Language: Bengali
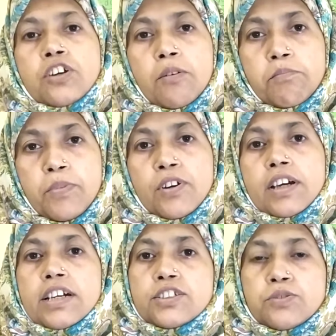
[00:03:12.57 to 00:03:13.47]

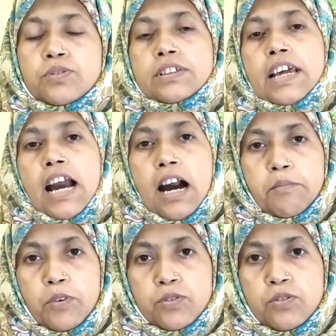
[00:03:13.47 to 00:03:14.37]
সম্পর্কের সূত্রে
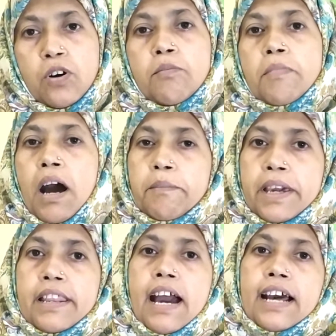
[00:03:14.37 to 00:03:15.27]
আবদ্ধ
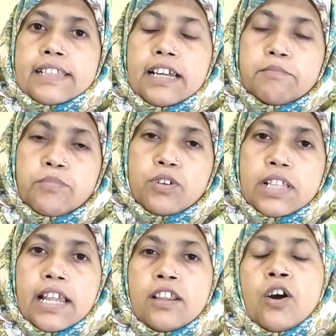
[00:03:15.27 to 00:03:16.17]
বাবের আদান
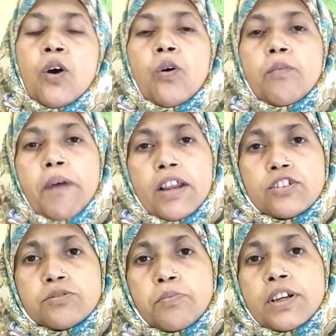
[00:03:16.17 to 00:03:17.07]
প্রদান ও
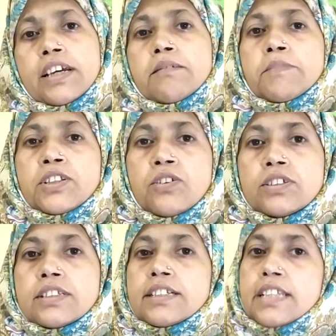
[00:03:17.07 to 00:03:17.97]
পারস্পরিক
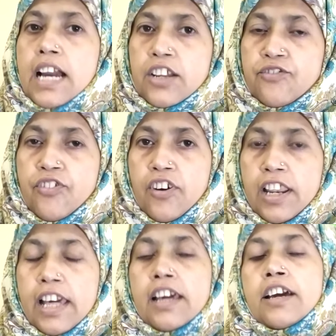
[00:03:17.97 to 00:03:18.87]
মিথস্ক্রিয়ার
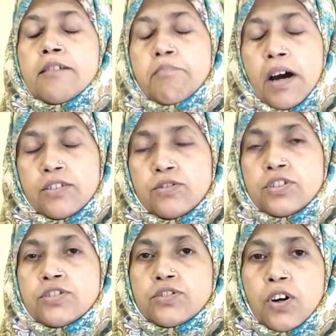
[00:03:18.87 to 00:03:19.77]
ফলে
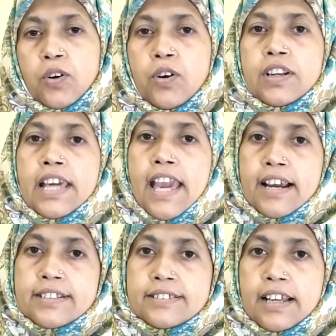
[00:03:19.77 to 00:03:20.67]
মানুষ যখন
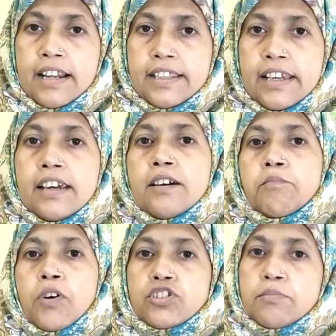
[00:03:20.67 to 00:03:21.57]
এক স্থানে
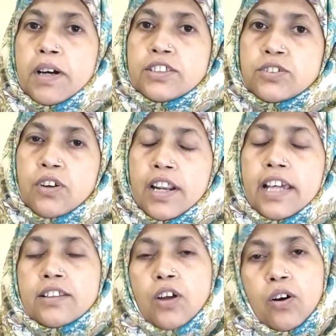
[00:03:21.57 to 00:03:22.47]
বসবাস
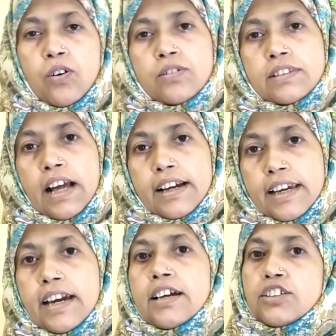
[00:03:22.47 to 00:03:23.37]
করে তখন
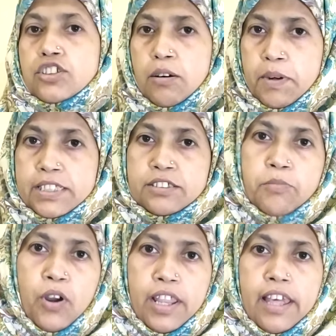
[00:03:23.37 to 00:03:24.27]
তাকে সমাজ
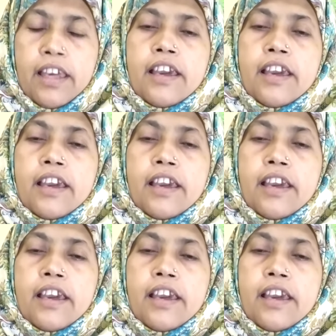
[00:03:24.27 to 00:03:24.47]
বলে